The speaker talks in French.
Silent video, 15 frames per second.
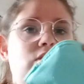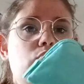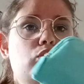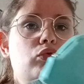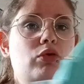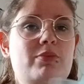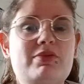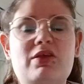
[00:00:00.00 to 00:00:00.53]

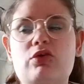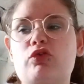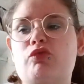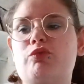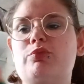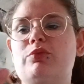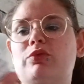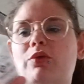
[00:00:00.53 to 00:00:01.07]
truc comme ça que
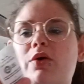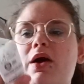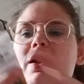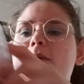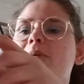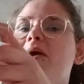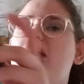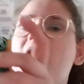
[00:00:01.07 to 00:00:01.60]
je vous
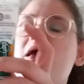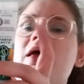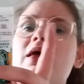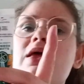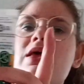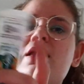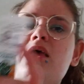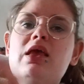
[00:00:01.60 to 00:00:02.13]
montrerai après.
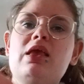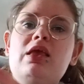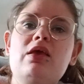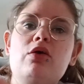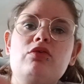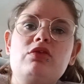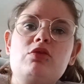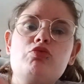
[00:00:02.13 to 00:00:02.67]

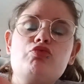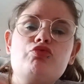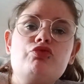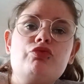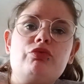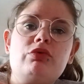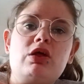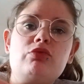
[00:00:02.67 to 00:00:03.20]
Et euh, ça, du coup,
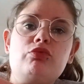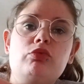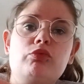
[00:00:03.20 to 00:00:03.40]
j'ai eu gratuit.